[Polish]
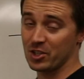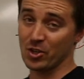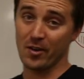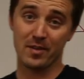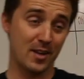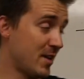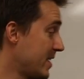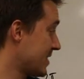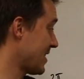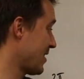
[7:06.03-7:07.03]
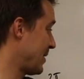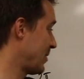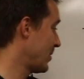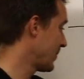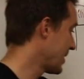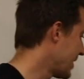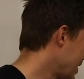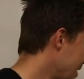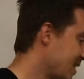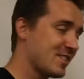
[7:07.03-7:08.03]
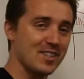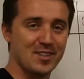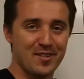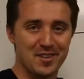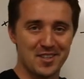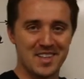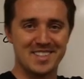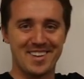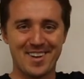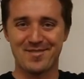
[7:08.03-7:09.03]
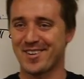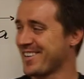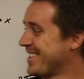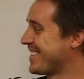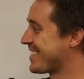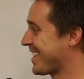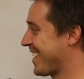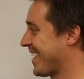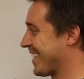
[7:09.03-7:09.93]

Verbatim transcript: to wygląda znajomo? Czy to wygląda znajomo, że